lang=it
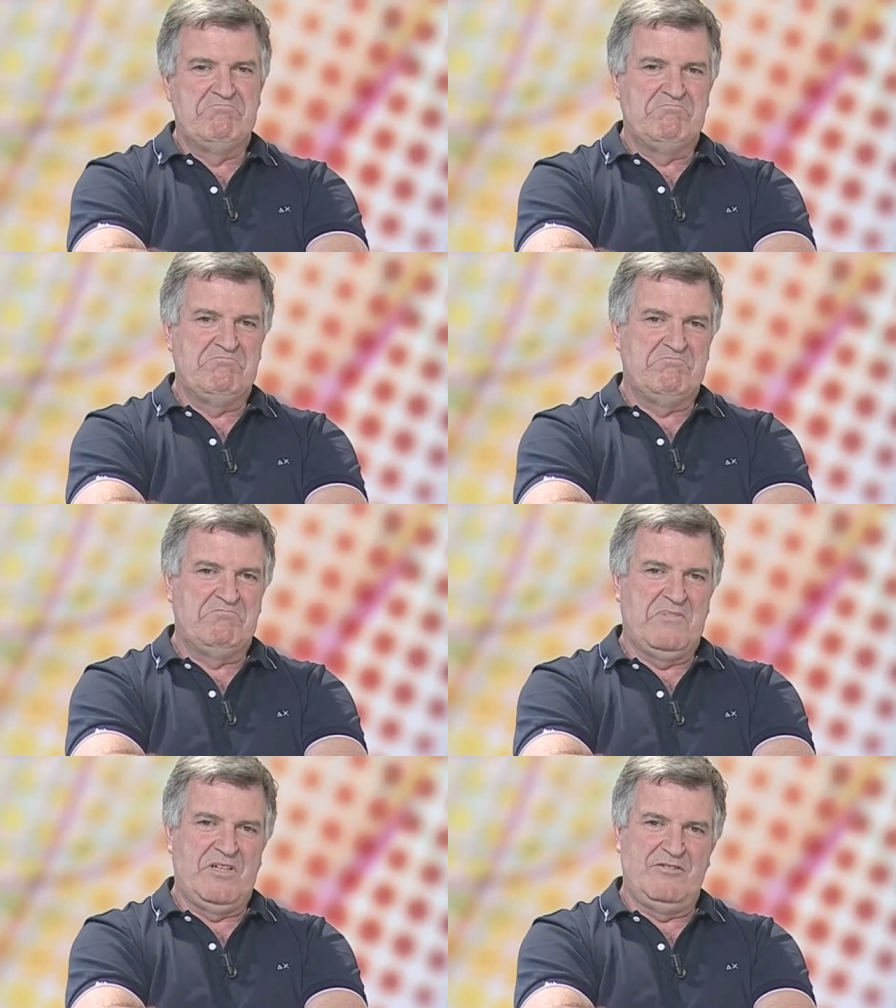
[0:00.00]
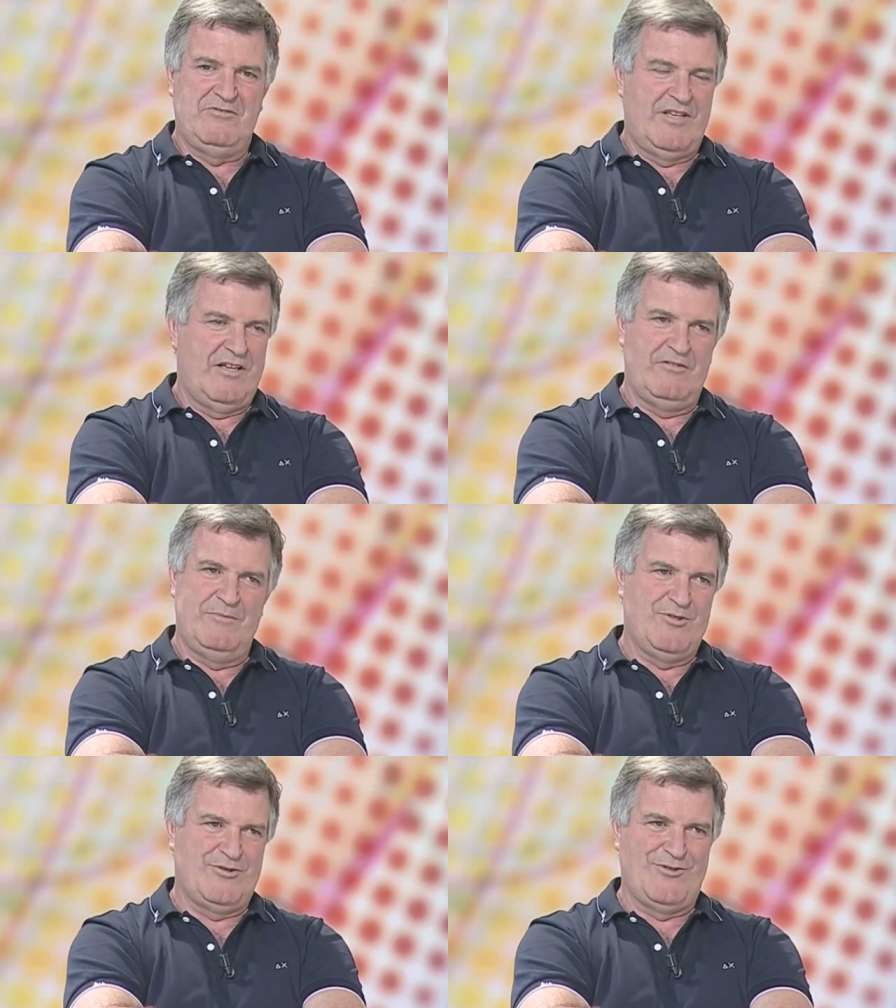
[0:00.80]
ma non è il
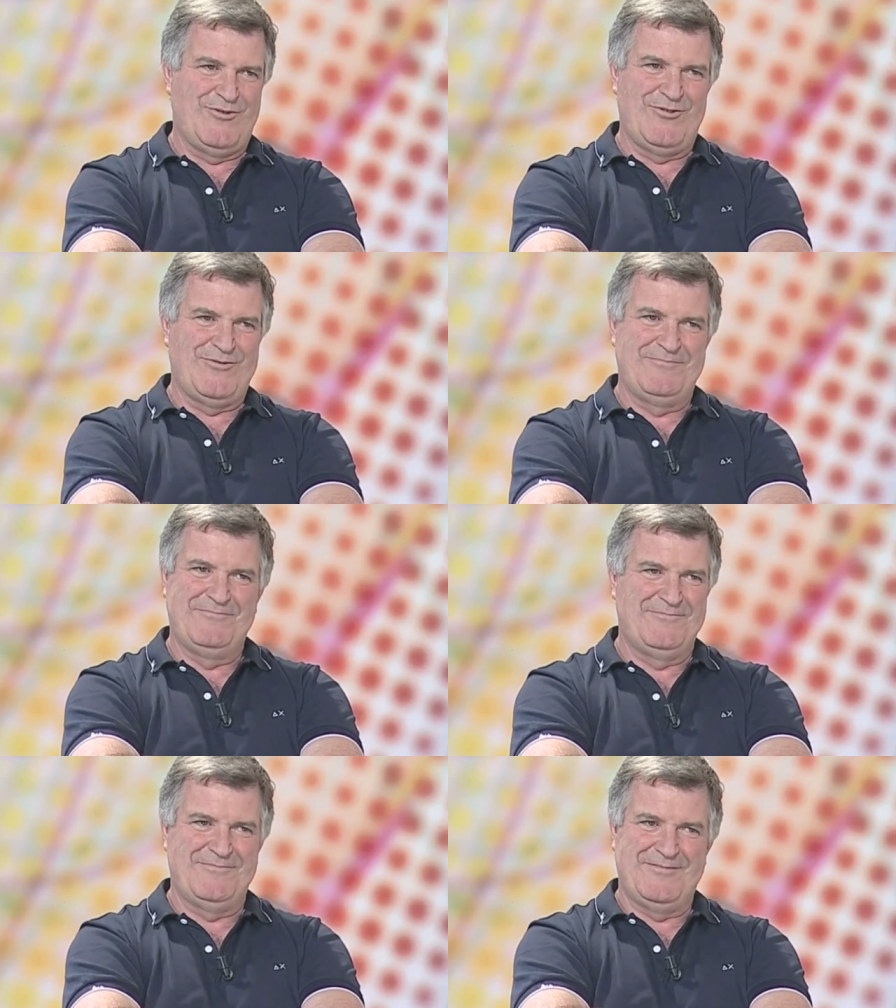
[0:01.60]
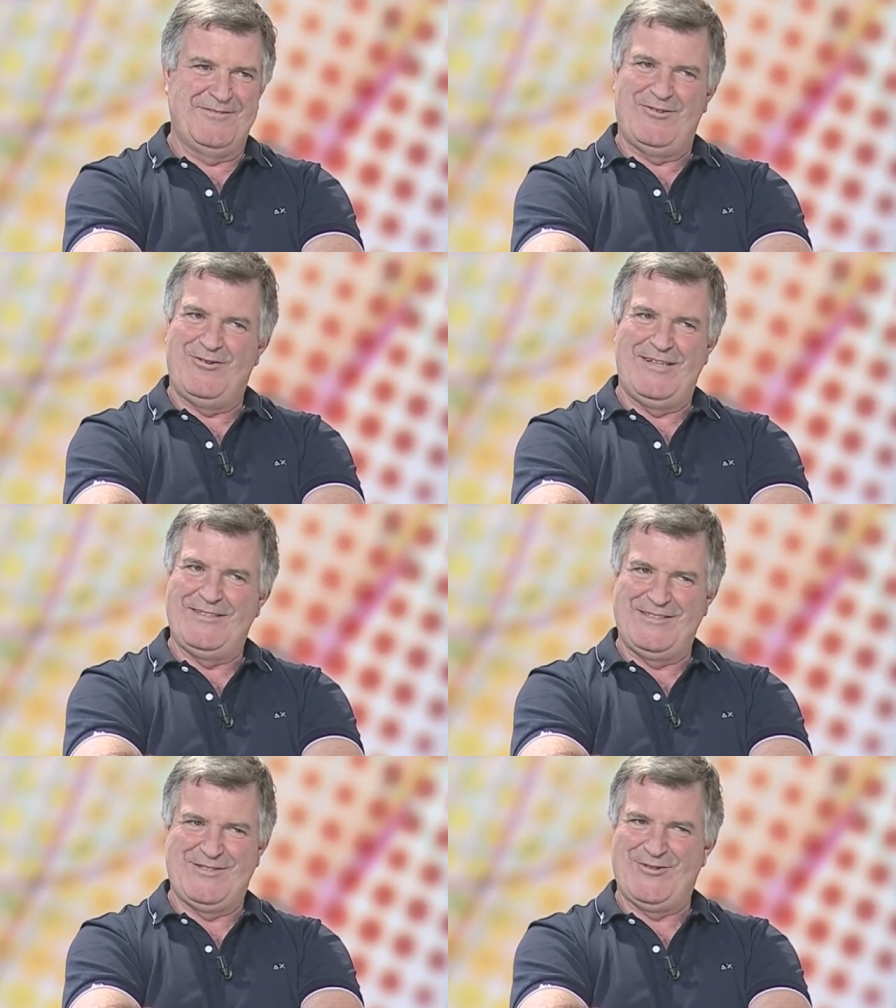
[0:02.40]
mio sogno. ho
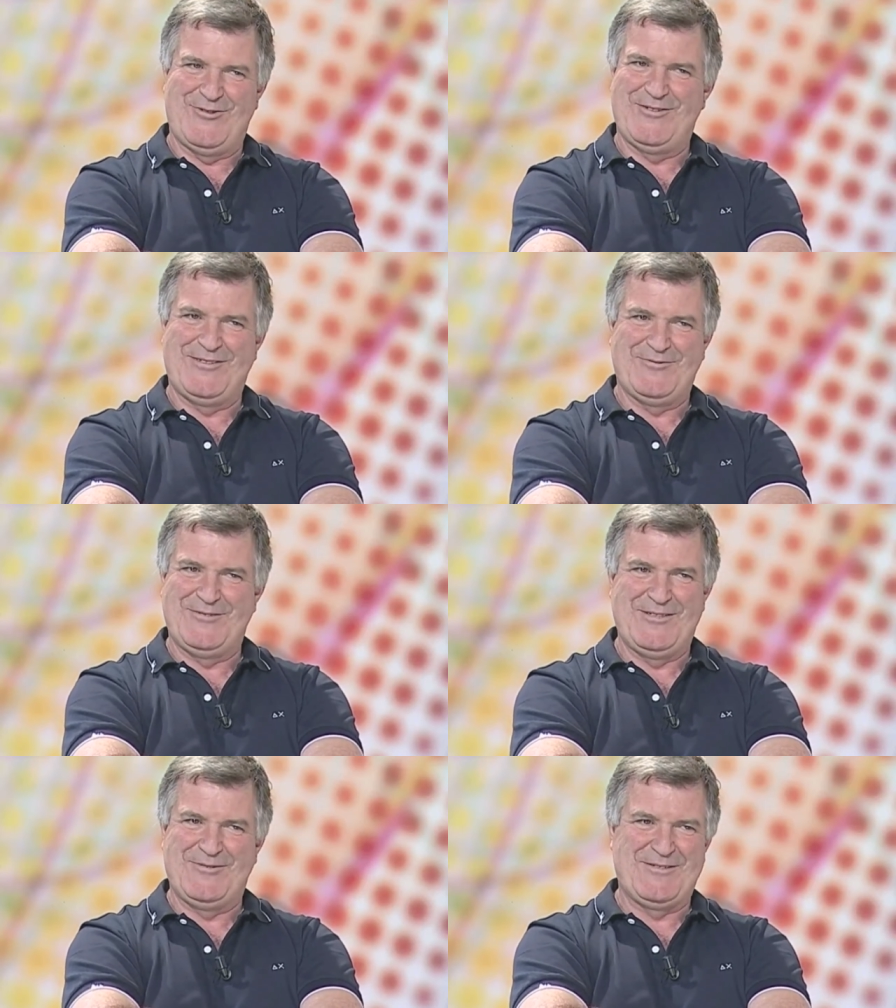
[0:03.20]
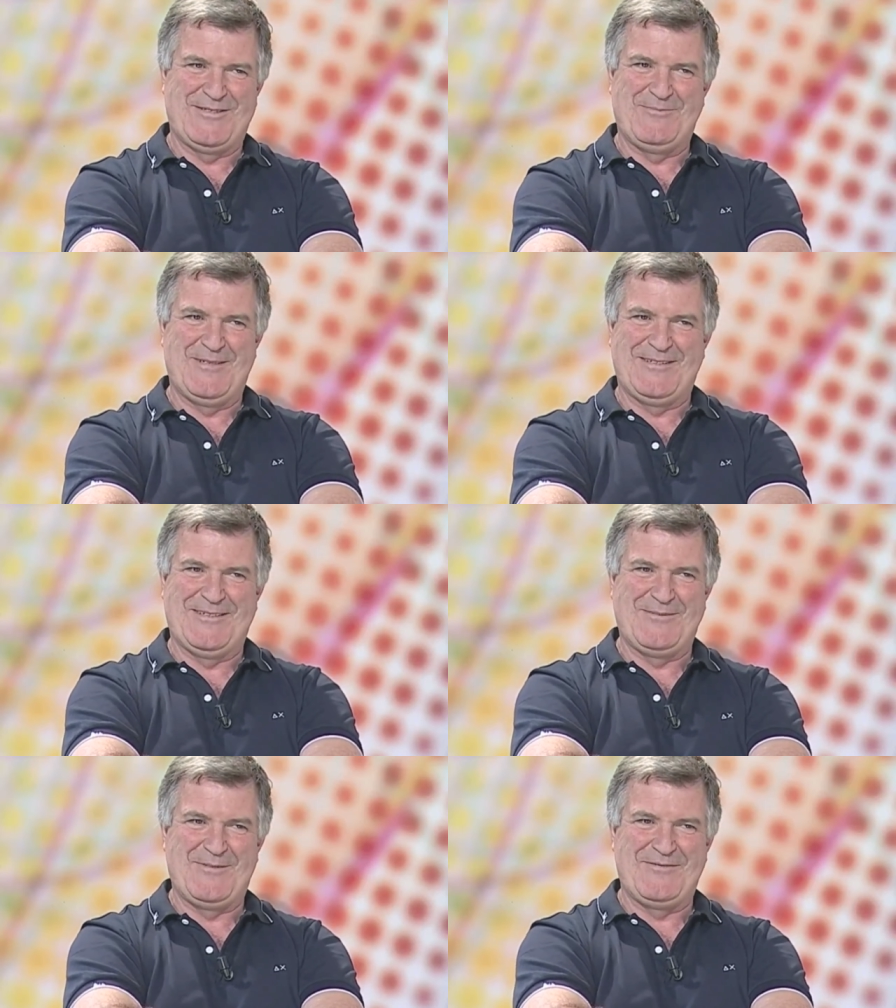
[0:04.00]
altri sogni, devo dire onestamente,
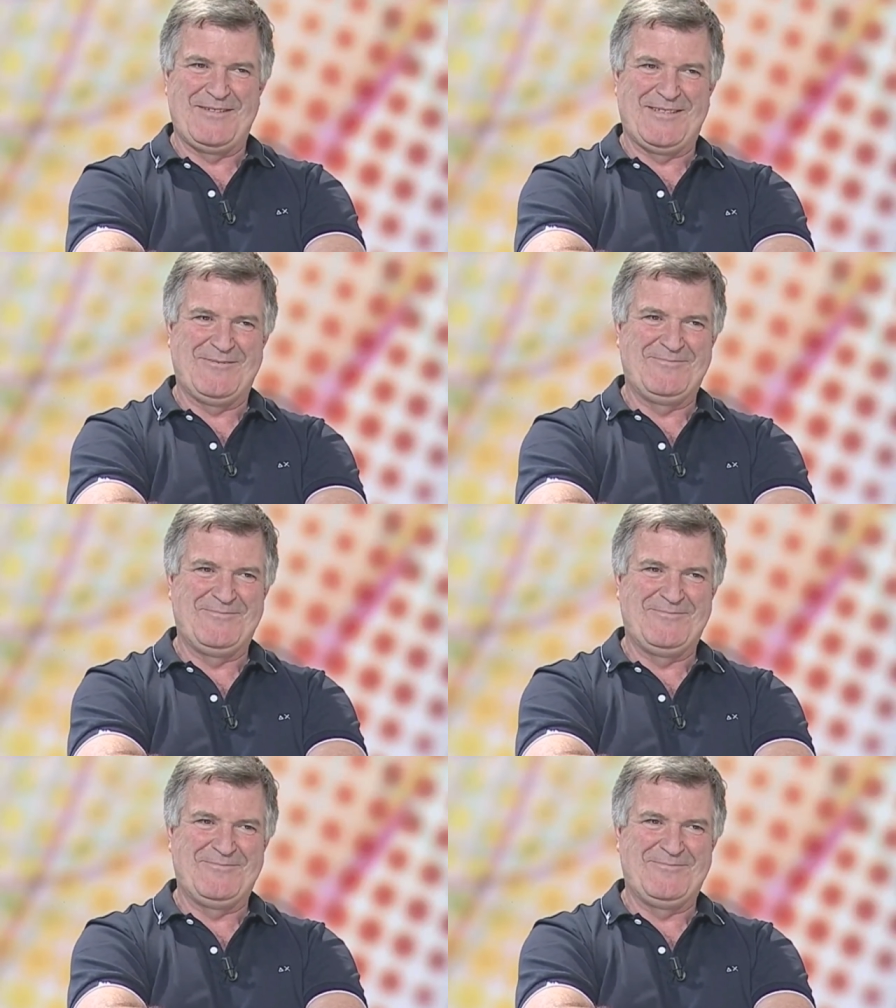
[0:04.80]
nella mia vita.